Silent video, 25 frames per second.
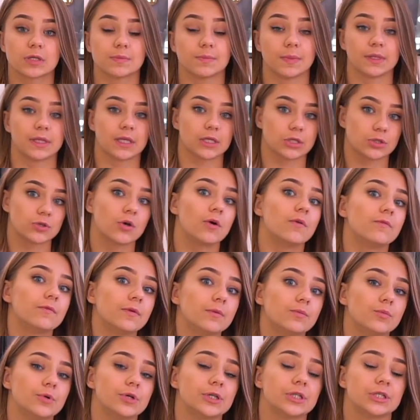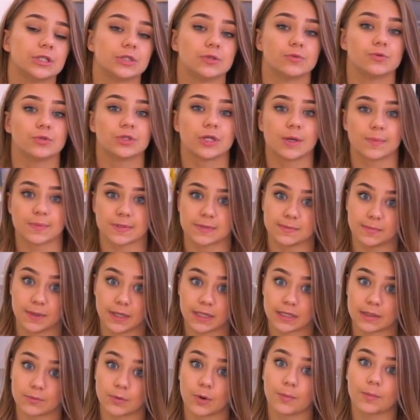с монтажом вы можете уже
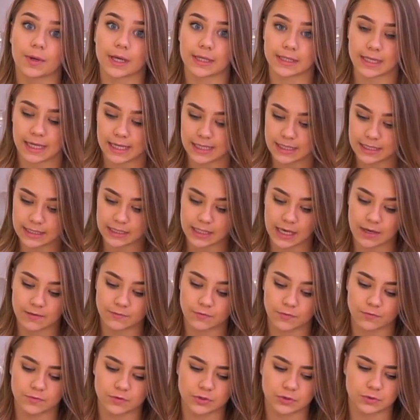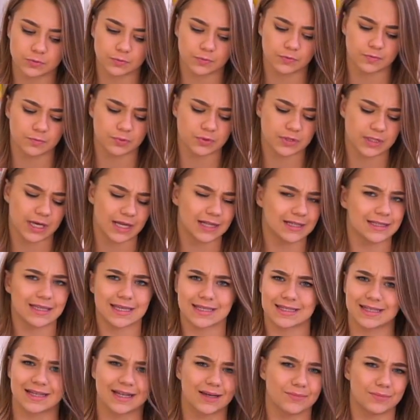посмотреть на моем канале, я его выпускала
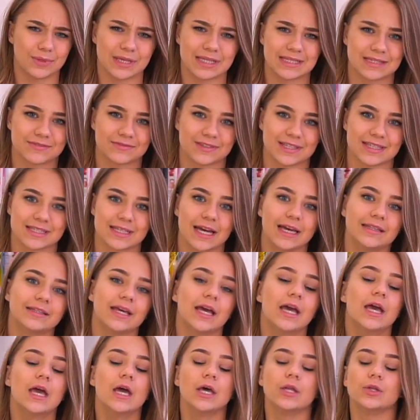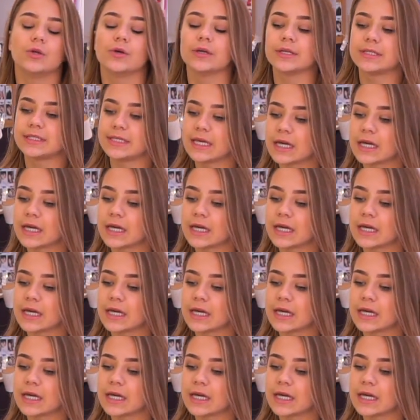несколько месяцев назад, но с